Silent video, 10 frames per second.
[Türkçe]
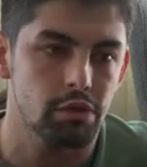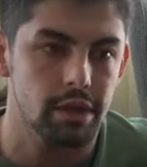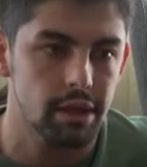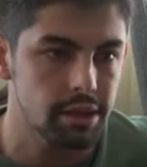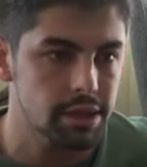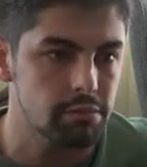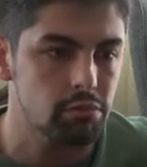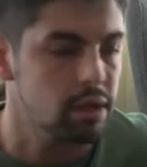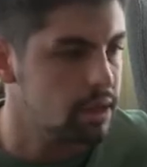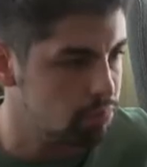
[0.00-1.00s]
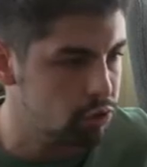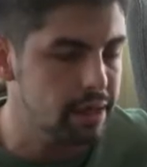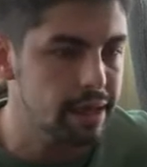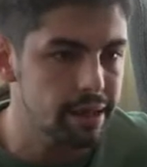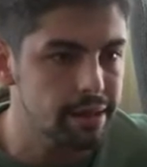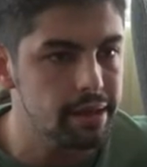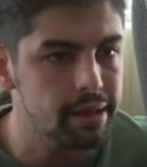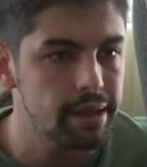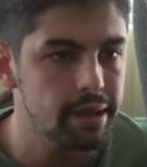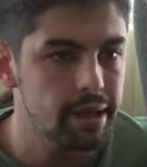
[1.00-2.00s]
buradaki adresimi bularak buraya geldiler
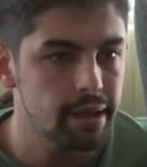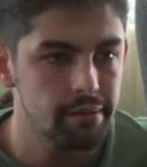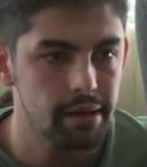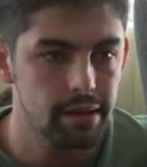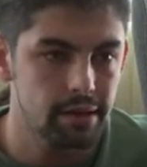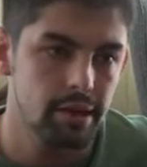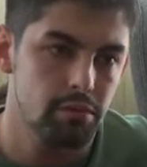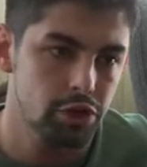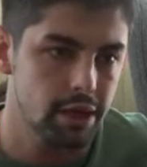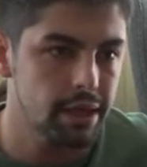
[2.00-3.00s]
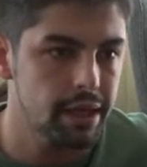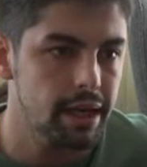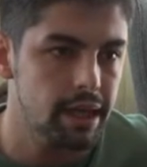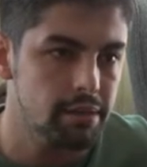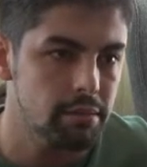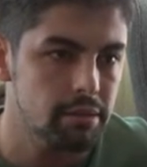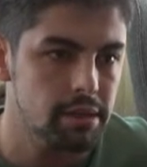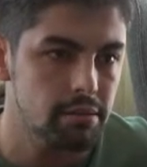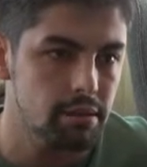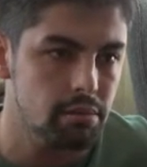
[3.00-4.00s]
ve e, bu şekilde yaralanmama
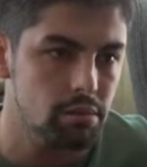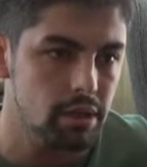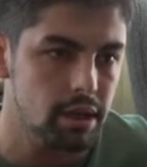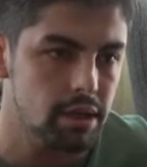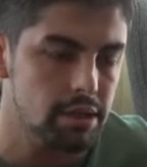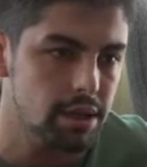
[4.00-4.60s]
sebep oldular ağır